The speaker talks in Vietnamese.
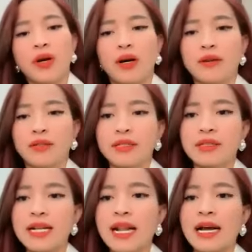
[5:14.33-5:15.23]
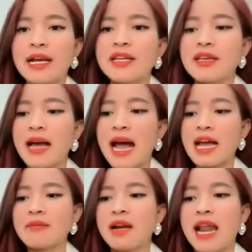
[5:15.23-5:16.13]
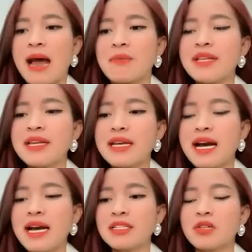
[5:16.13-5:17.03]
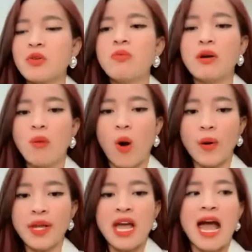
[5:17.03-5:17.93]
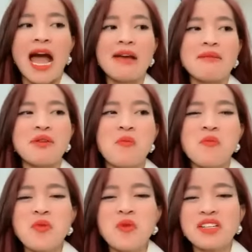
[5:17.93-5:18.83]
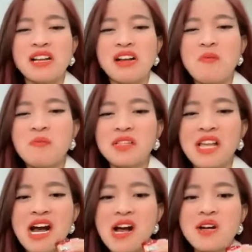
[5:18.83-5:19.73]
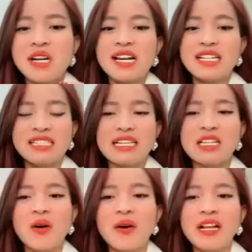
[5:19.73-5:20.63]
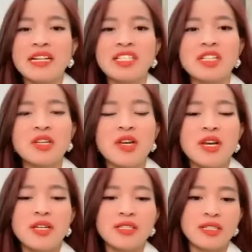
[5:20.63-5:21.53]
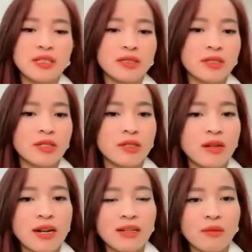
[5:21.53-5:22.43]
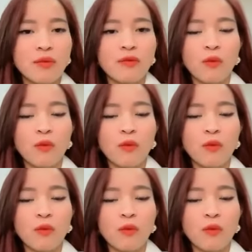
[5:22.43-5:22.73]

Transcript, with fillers: uh, nên là cái gì ai mà làm cái gì ha anh chị cũng bực bội, ai mà đụng vô cái sợi lông tơ cái anh chị thôi là anh chị chị trời là